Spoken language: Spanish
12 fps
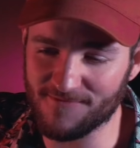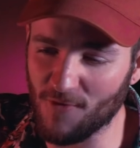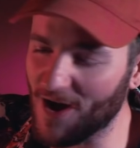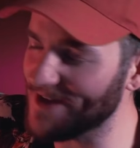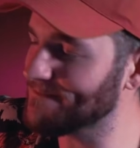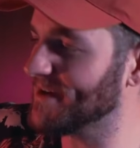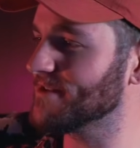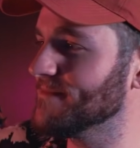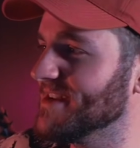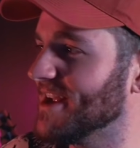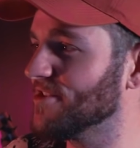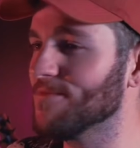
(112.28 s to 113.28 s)
guay, pero
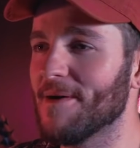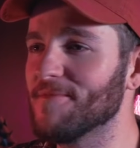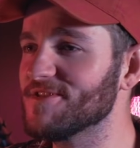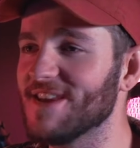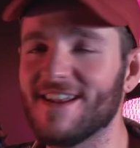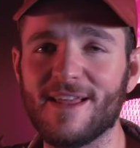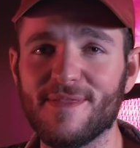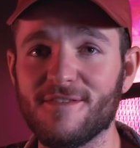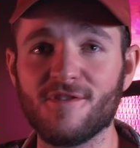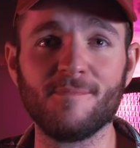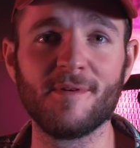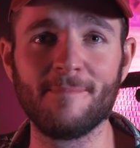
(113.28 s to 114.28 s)
mira, lo vamos a ir
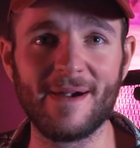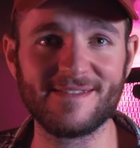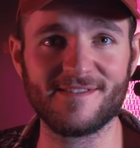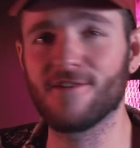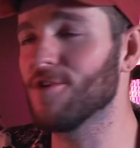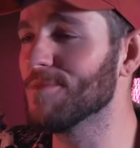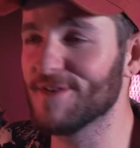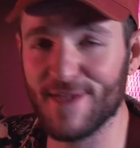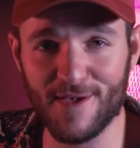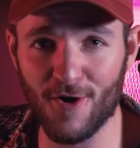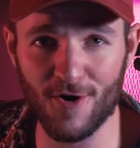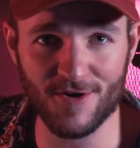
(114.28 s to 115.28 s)
haciendo por partes, como
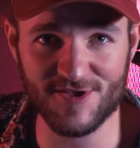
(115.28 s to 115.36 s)
dijo